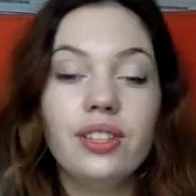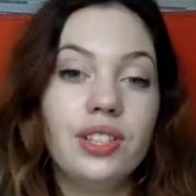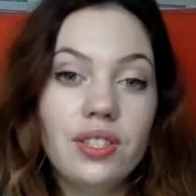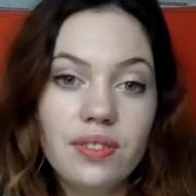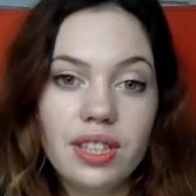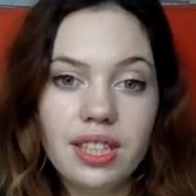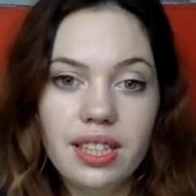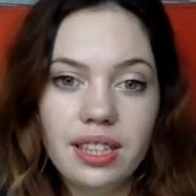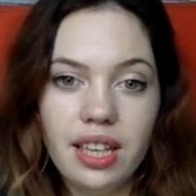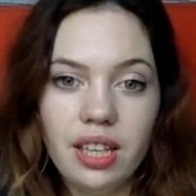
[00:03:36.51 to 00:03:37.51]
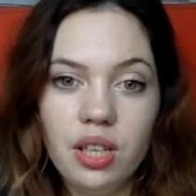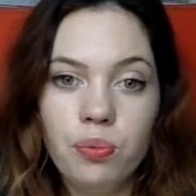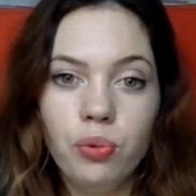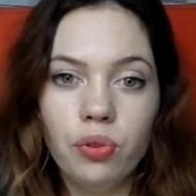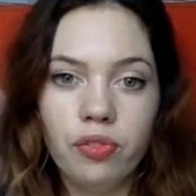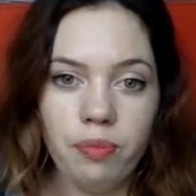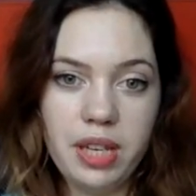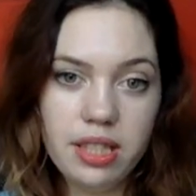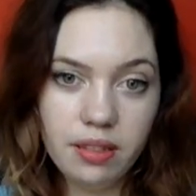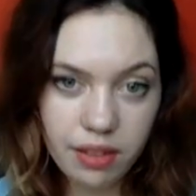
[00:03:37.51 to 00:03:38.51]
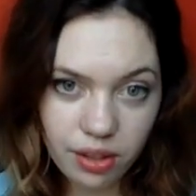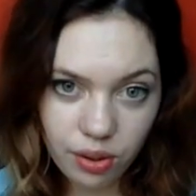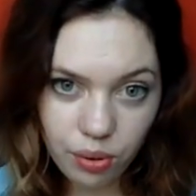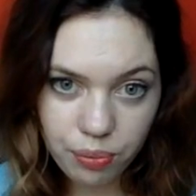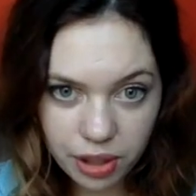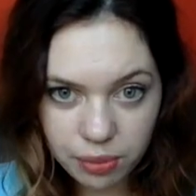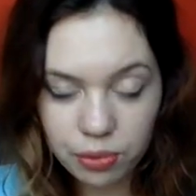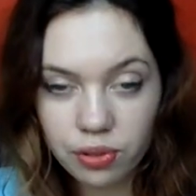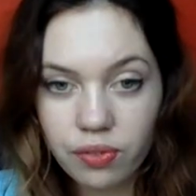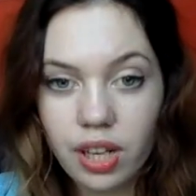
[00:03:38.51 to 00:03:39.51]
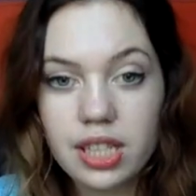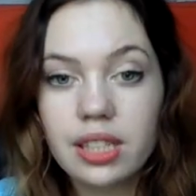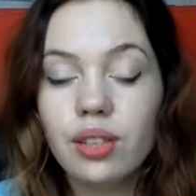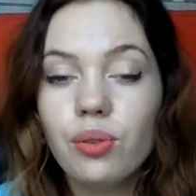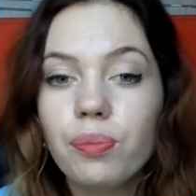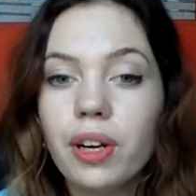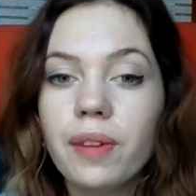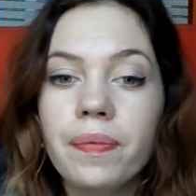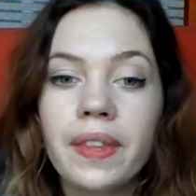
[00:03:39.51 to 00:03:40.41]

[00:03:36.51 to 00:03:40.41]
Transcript: Естественно, эти детки они не будут вместе в одной группе, они будут в разных группах.